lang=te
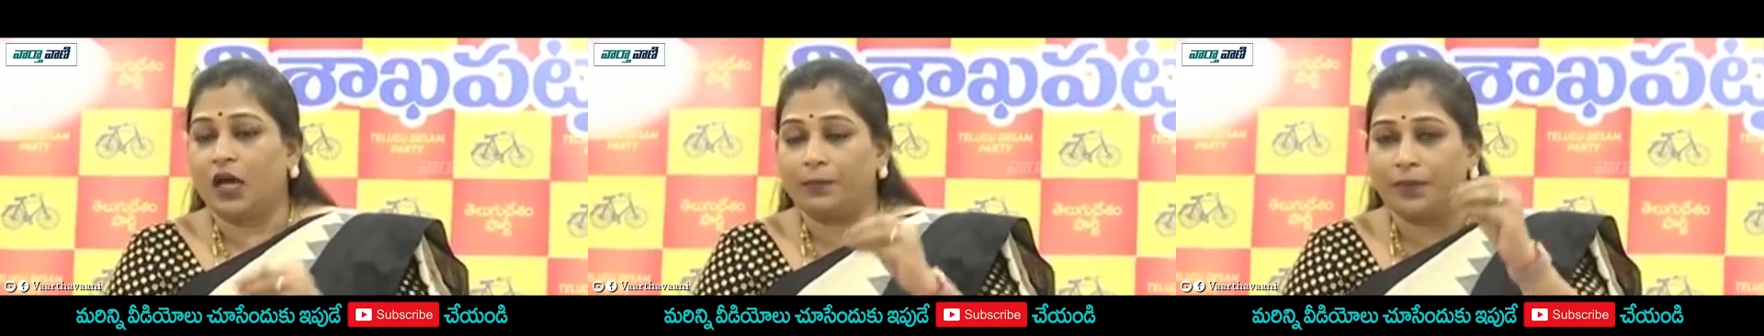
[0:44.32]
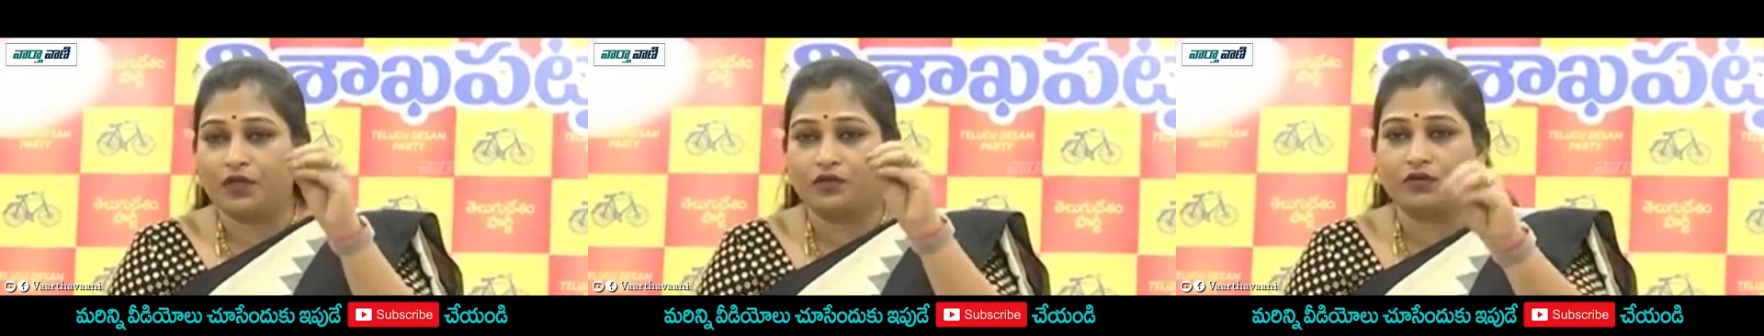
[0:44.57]

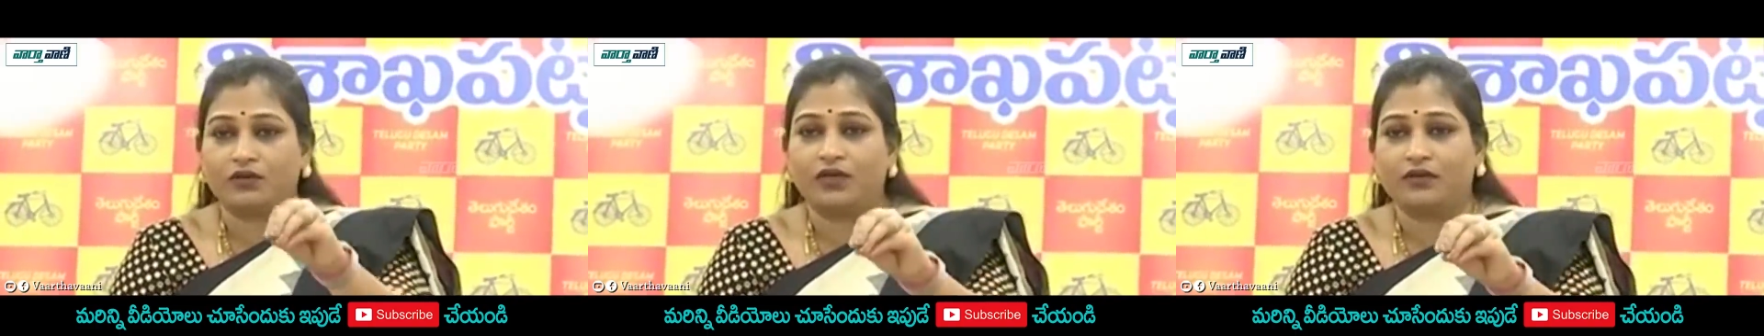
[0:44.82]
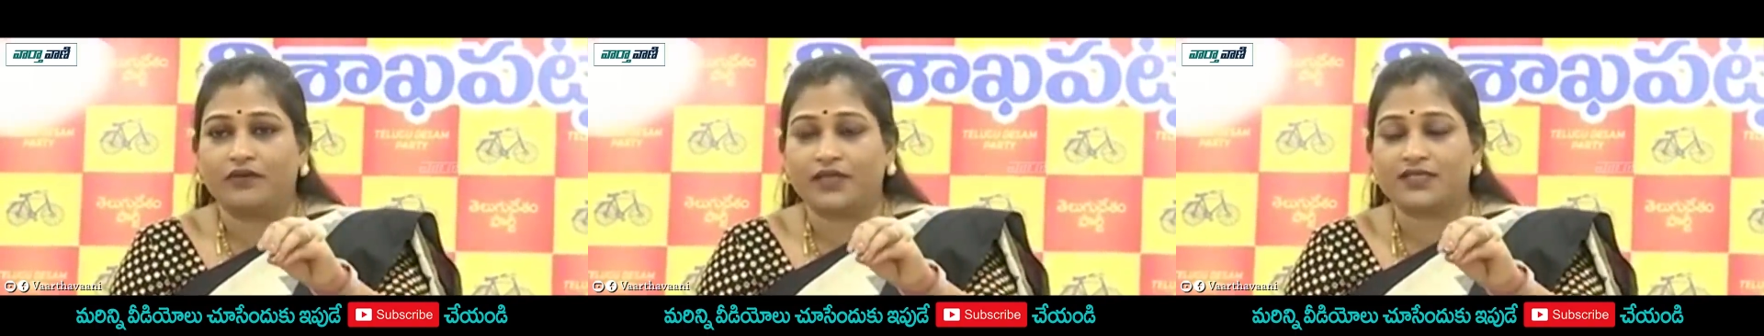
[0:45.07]
అప్పుడు
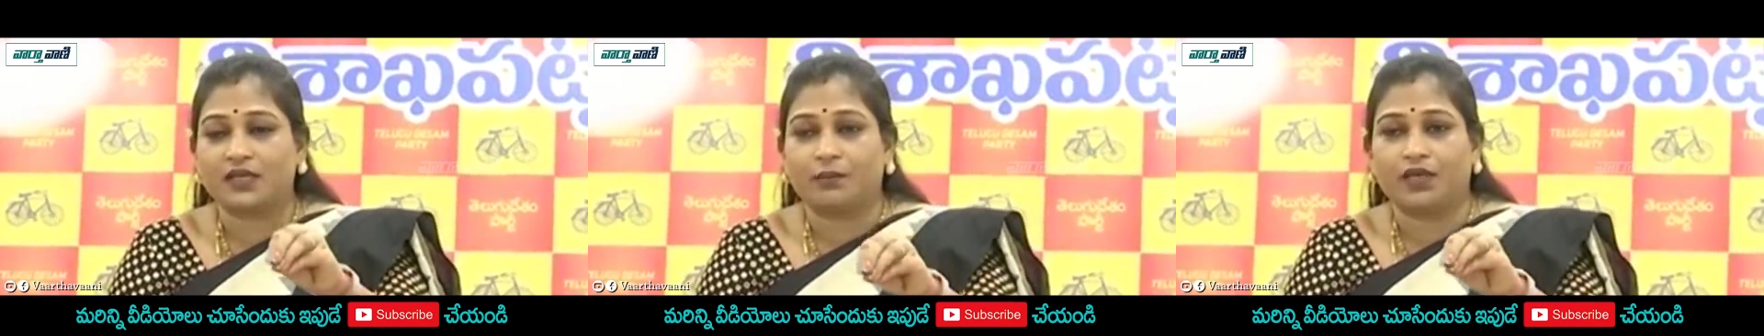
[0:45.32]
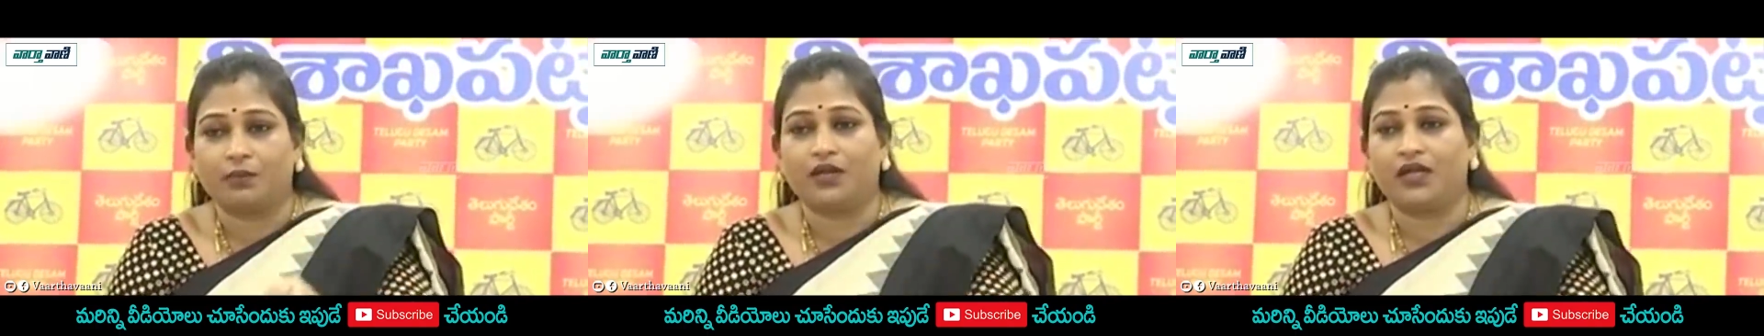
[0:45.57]

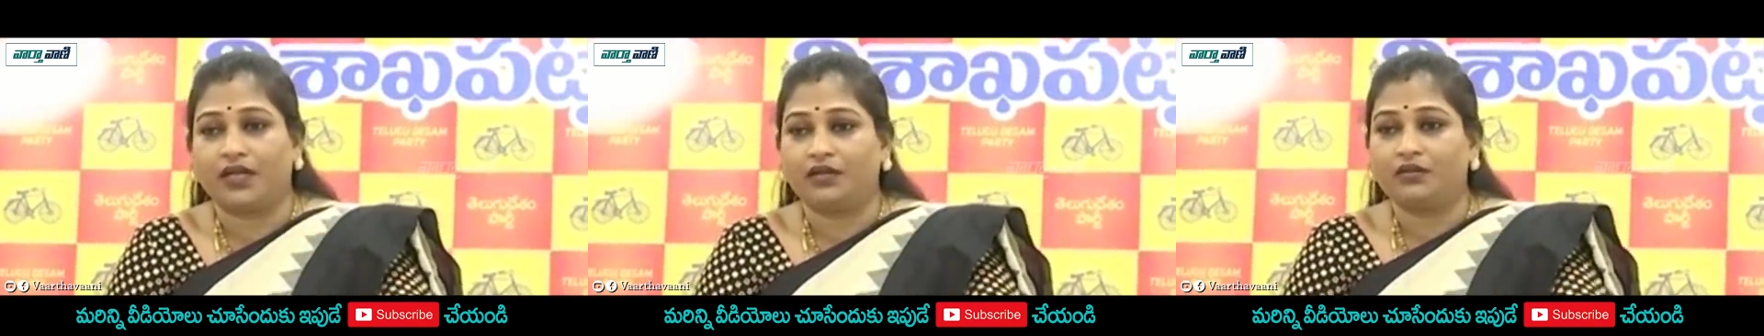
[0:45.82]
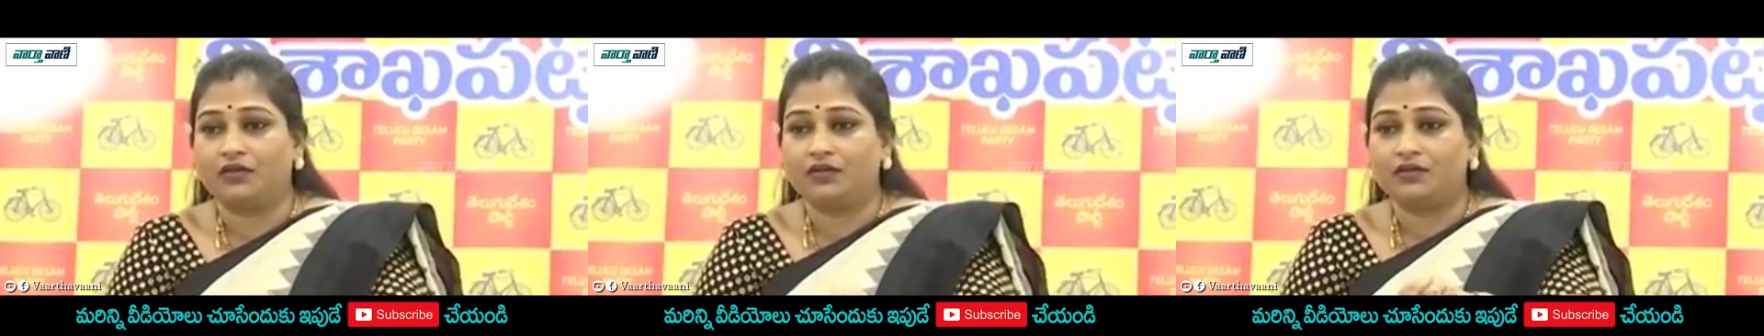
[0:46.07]
వైసీపీ ఎమ్మెల్యే
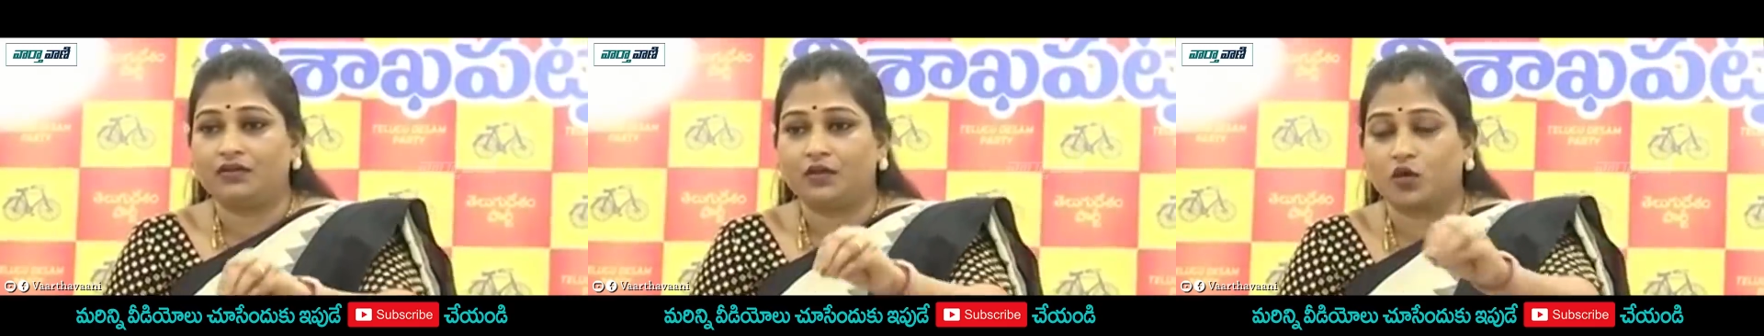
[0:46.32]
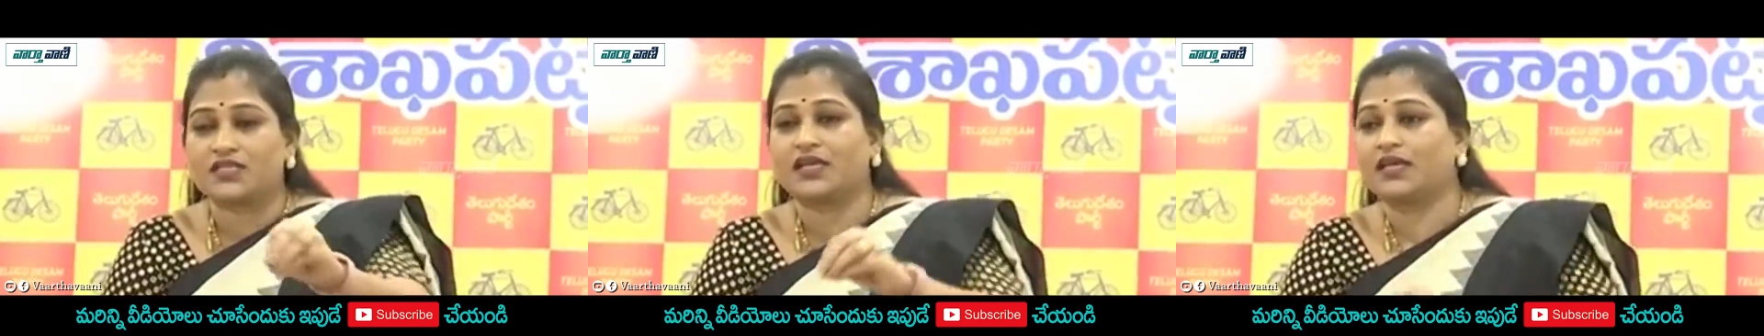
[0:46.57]

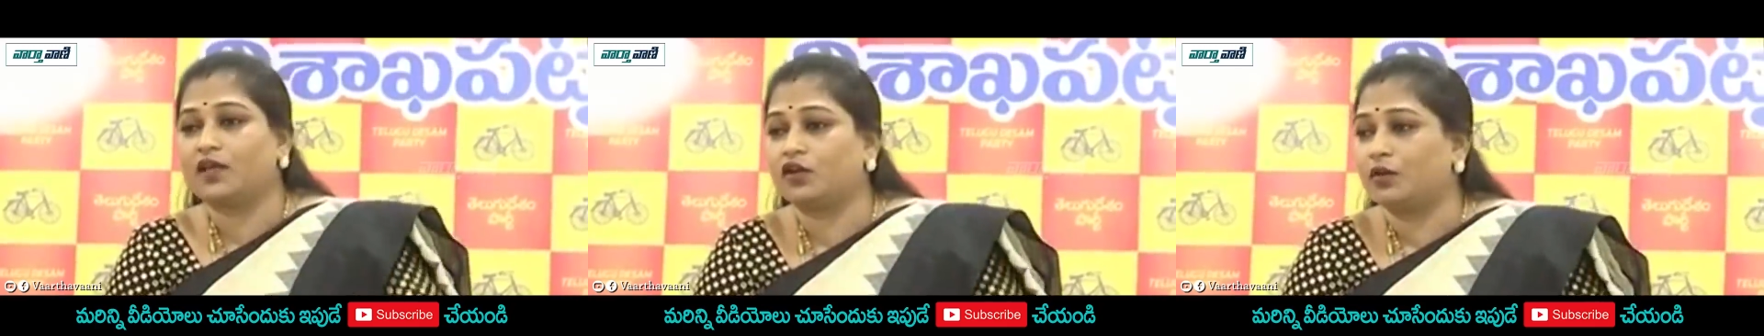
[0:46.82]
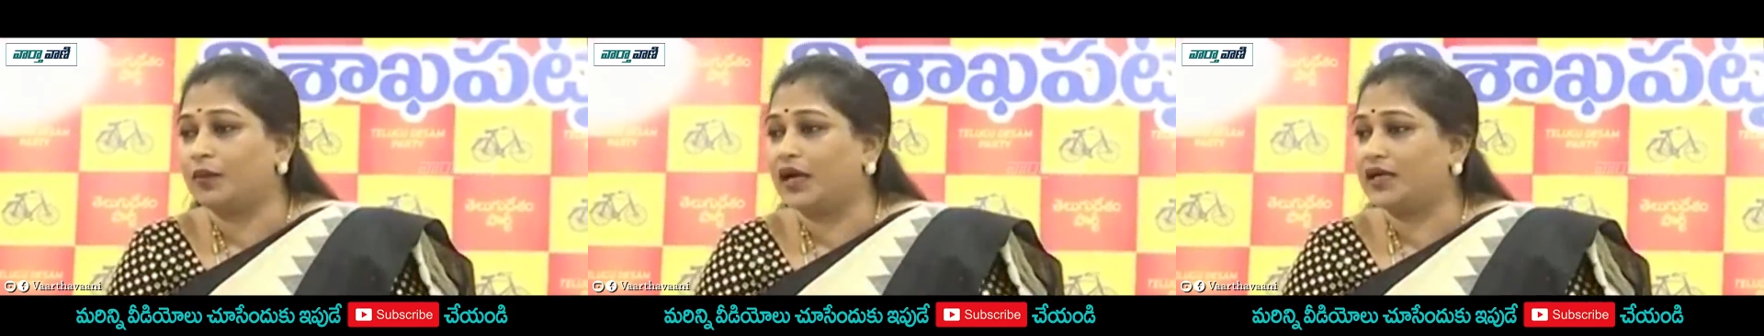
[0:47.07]
రోజా గారు
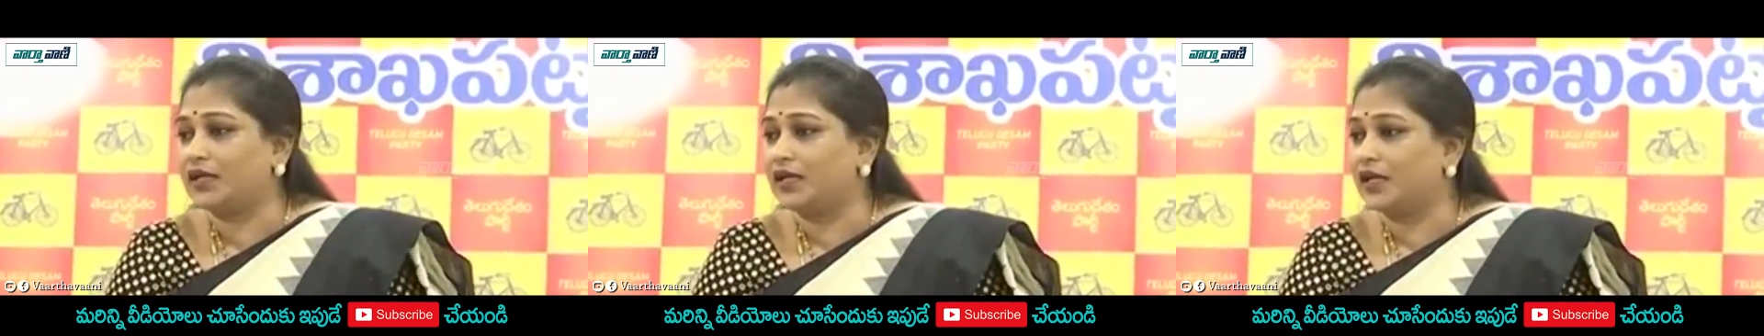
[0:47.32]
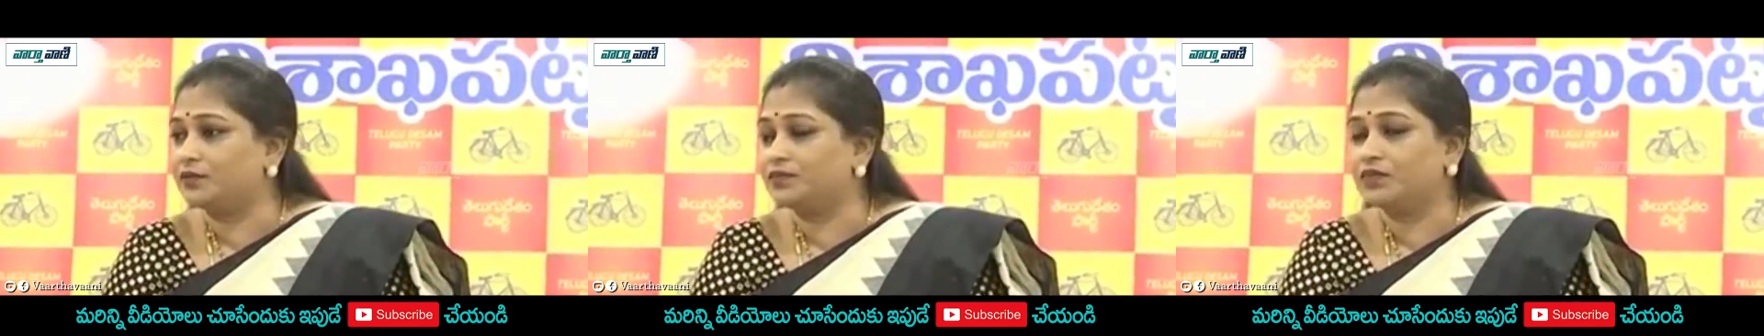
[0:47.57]
ఒక మాట
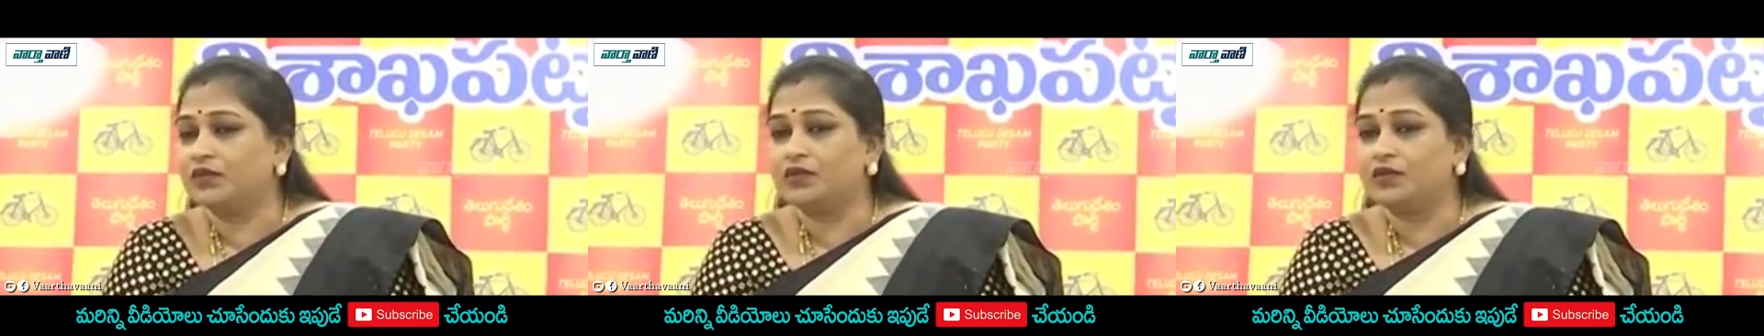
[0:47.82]
అన్నారు